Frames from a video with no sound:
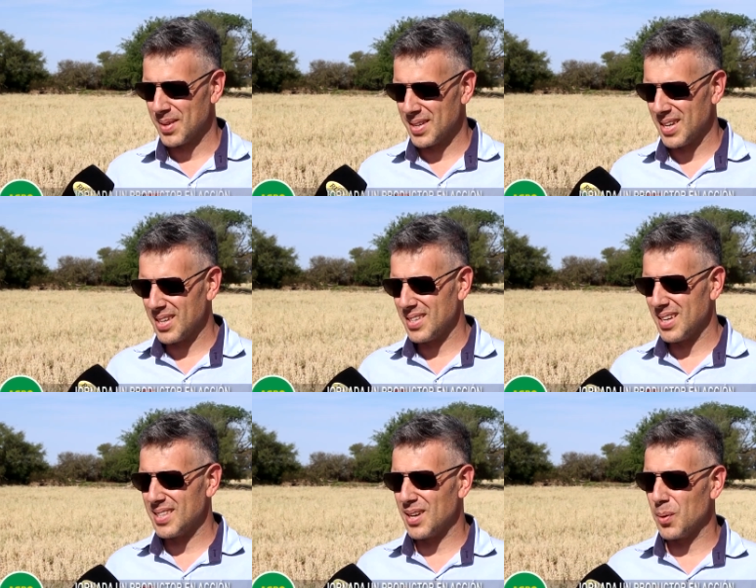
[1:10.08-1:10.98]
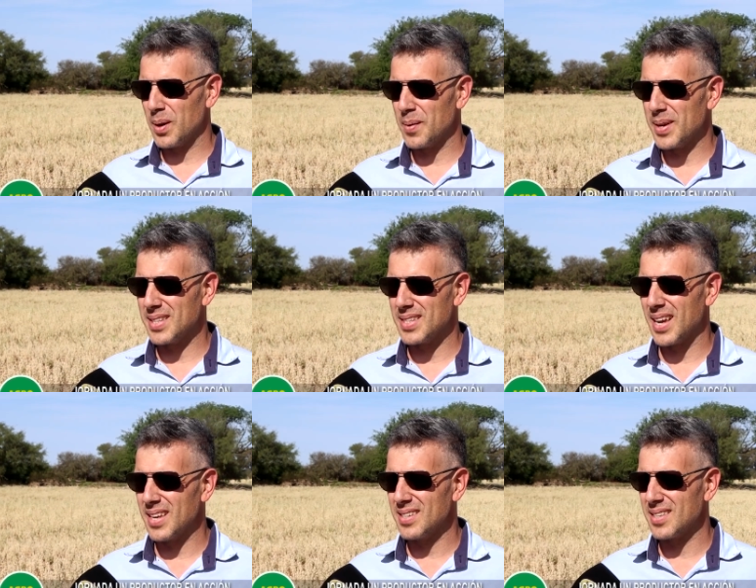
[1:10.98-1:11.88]
Así es, sí, este jueves
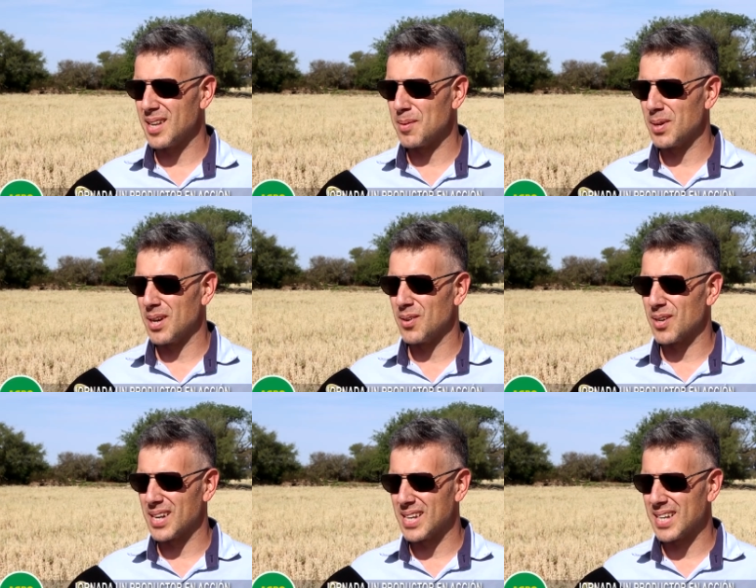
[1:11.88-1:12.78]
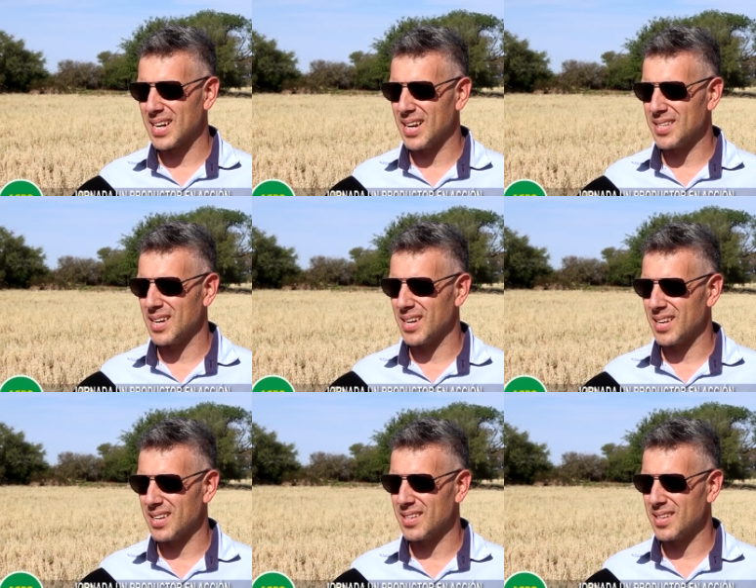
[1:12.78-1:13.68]
26 tenemos la jornada clásica
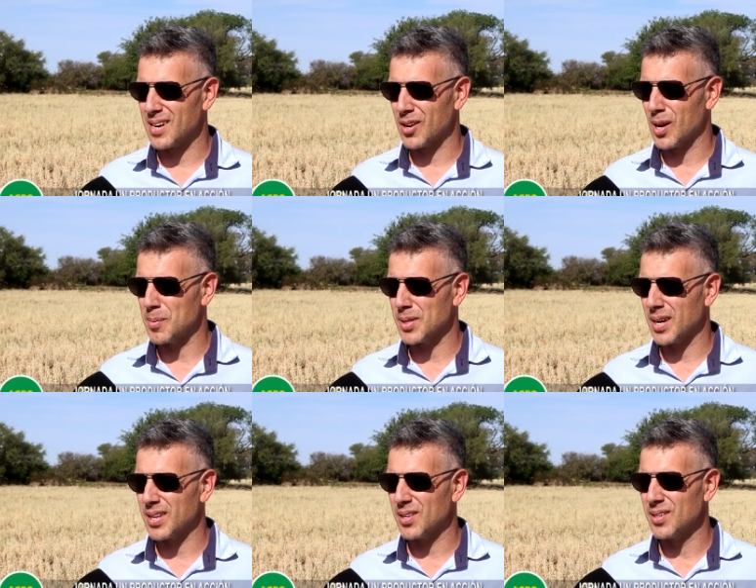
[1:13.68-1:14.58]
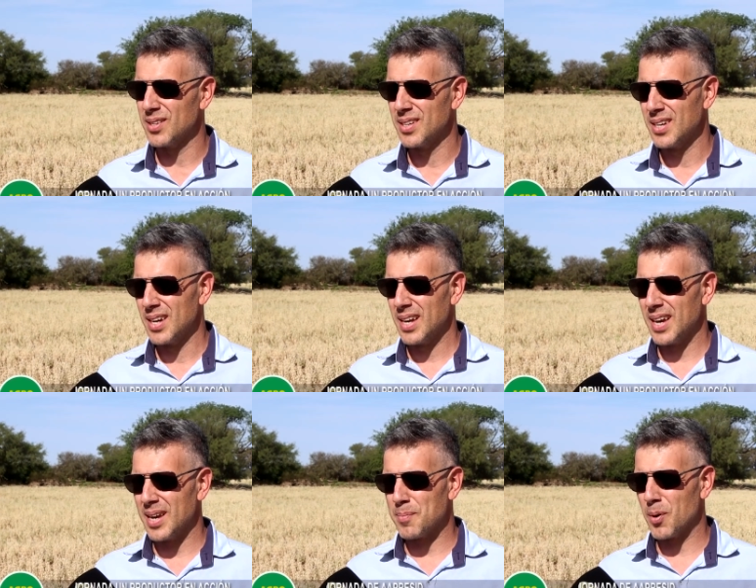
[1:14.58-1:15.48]
de, la Región de Montecristo.
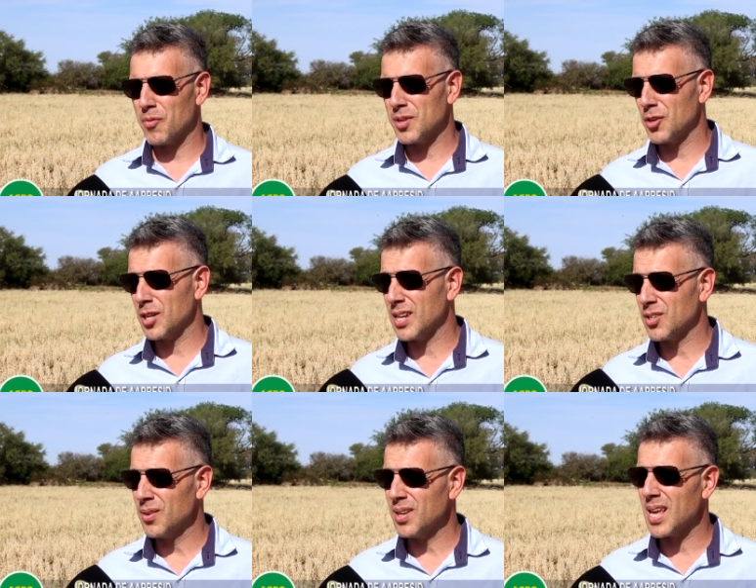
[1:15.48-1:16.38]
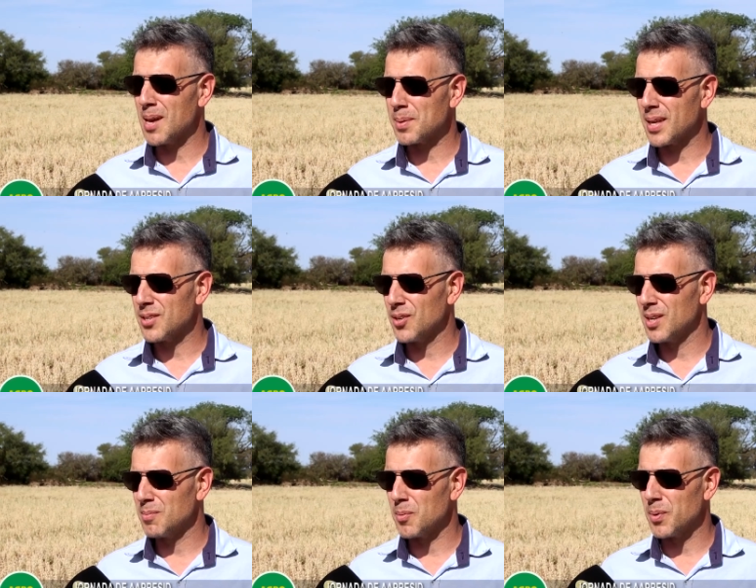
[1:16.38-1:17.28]
Eh, profesionalización y adaptación
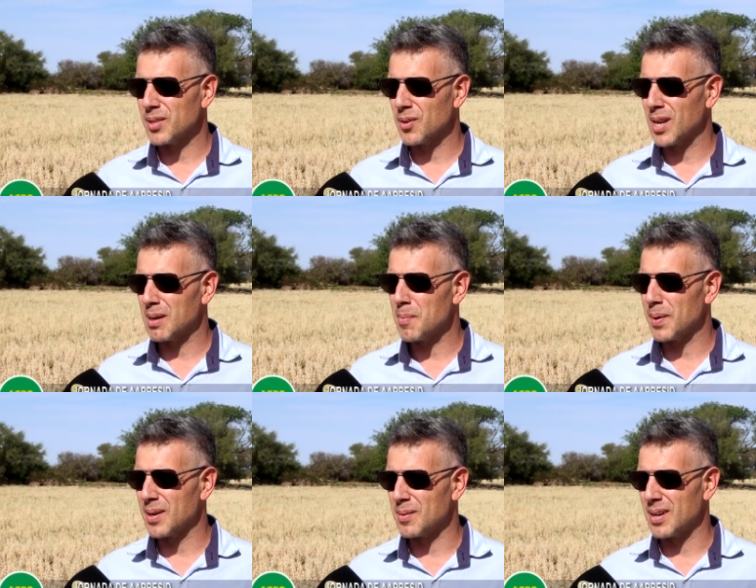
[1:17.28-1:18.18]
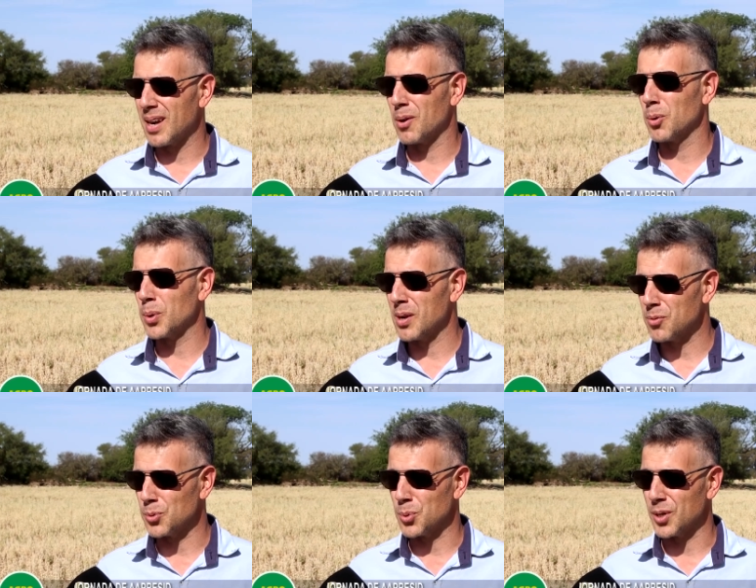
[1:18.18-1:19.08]
le hemos puesto claves para la agricultura del
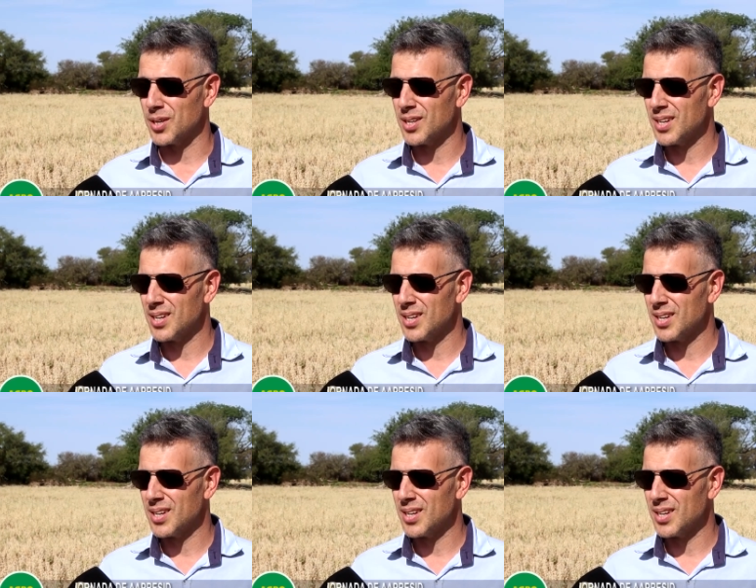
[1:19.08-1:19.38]
futuro.